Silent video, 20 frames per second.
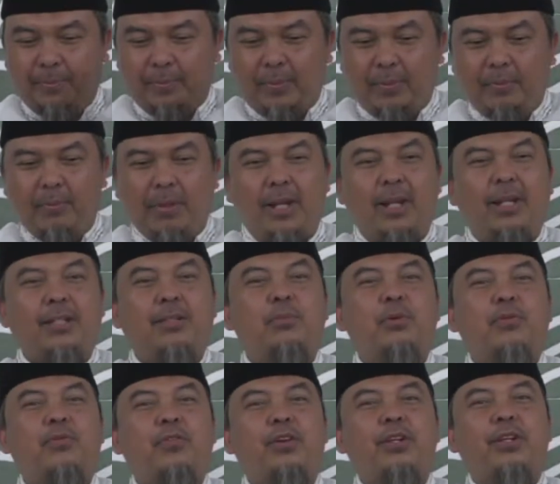Beres
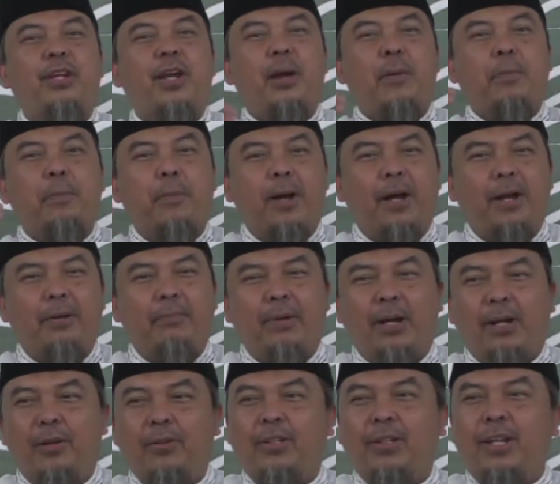mufrodnya hafal,
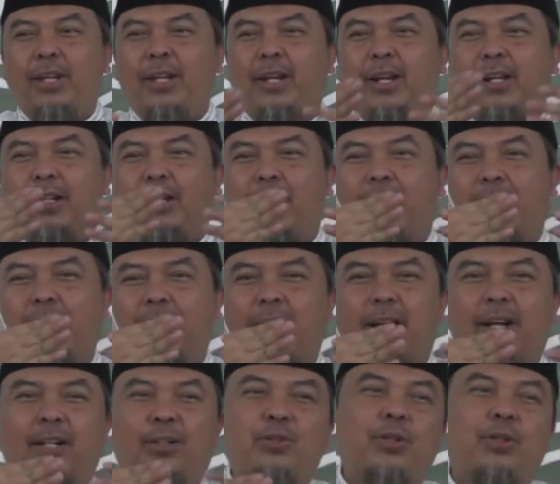baru tingkatkan
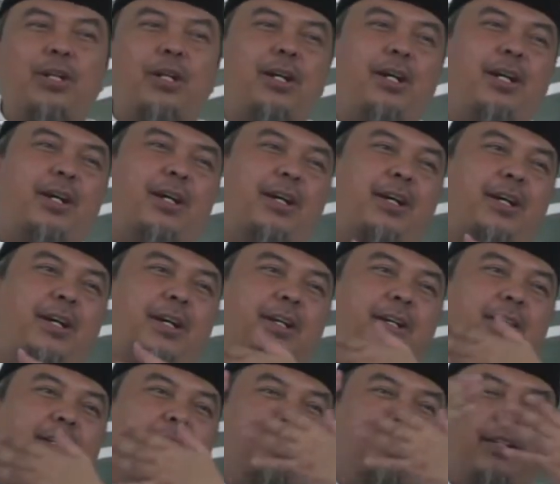langsung ke
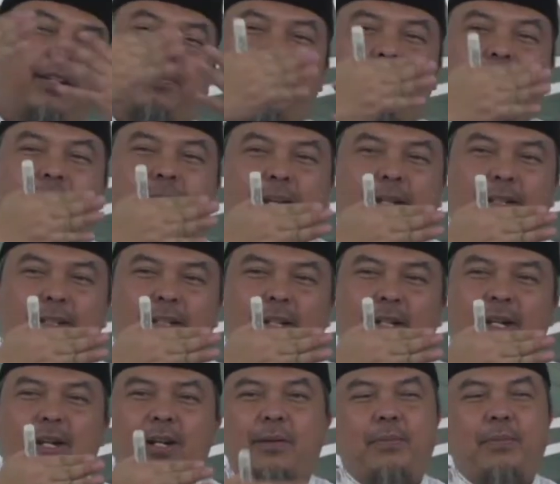jamaah taksir.
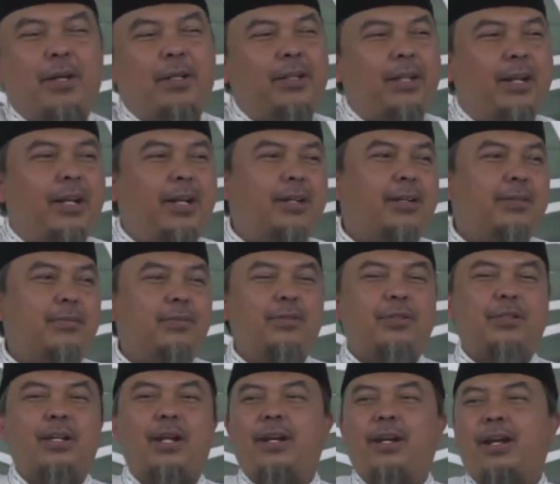Kenapa tidak ke
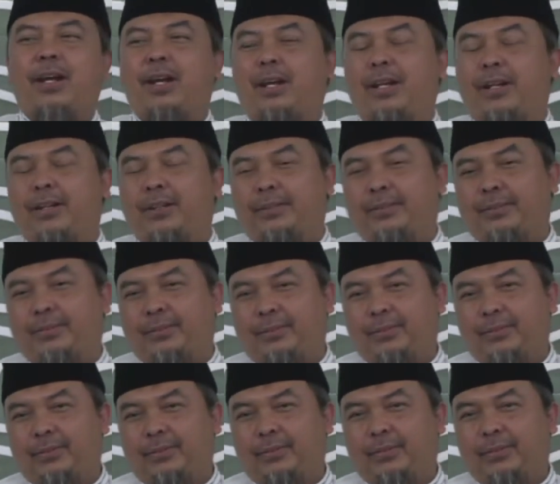musanna?
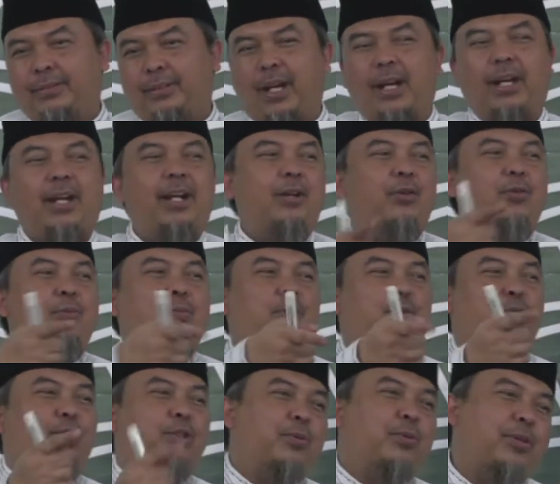Ada
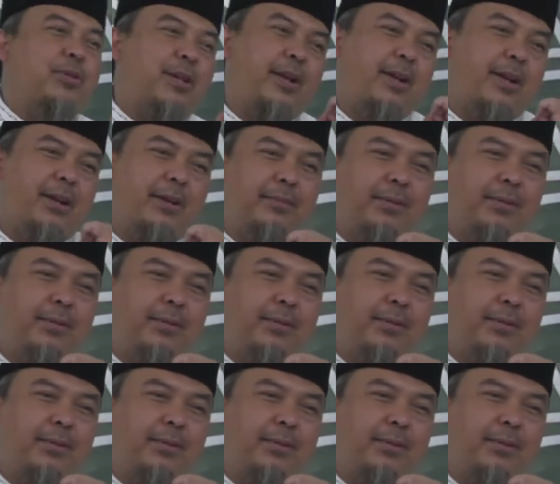rumus musanna.